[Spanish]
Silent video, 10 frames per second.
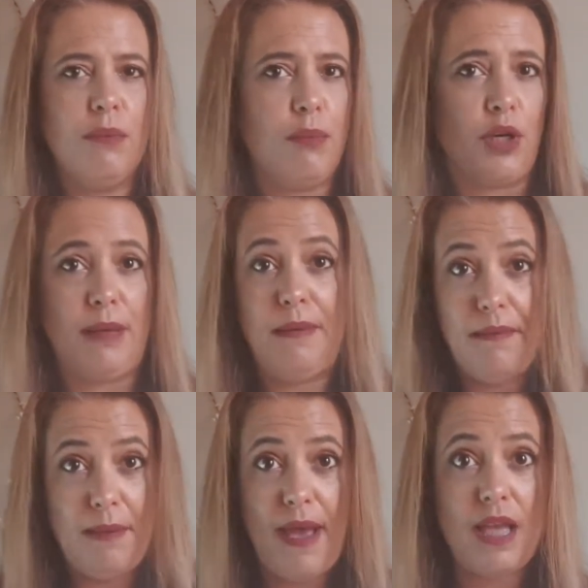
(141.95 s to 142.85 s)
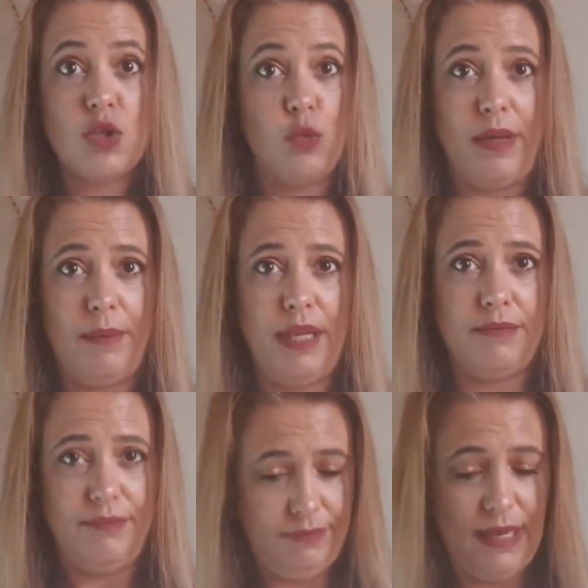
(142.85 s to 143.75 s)
porque me, va súper
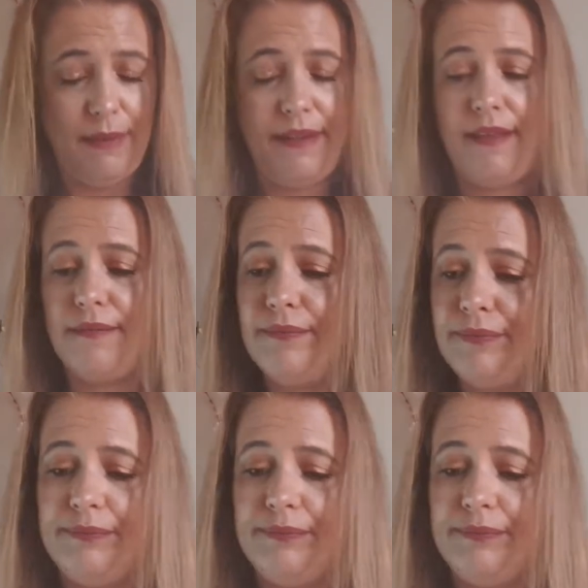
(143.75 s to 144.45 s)
bien, la verdad.